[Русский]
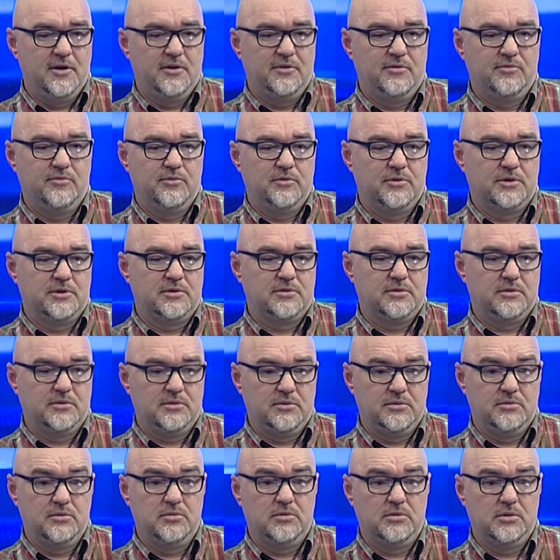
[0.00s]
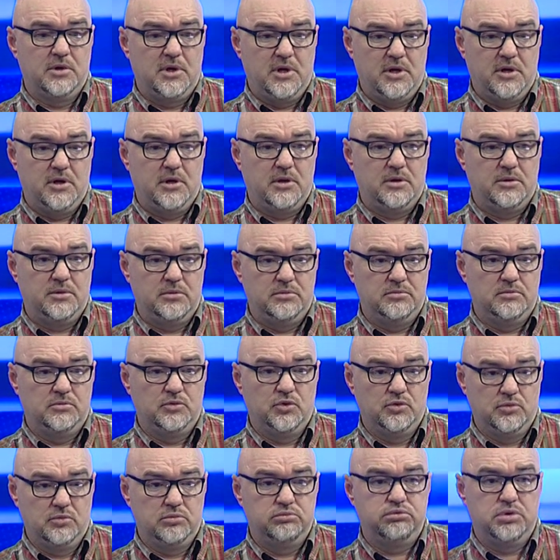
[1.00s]
Вот. Ну, а,
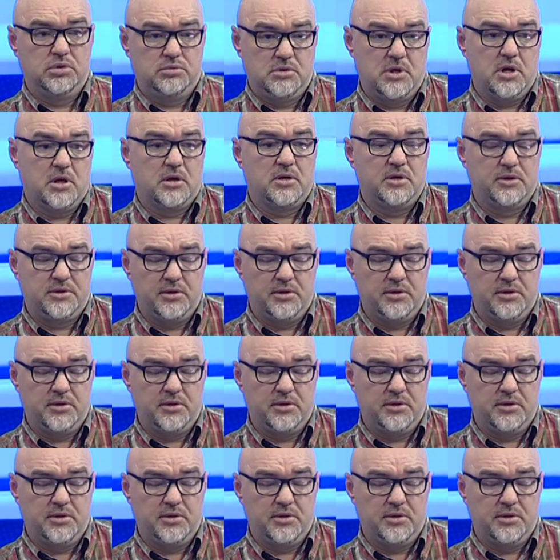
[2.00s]
ну как,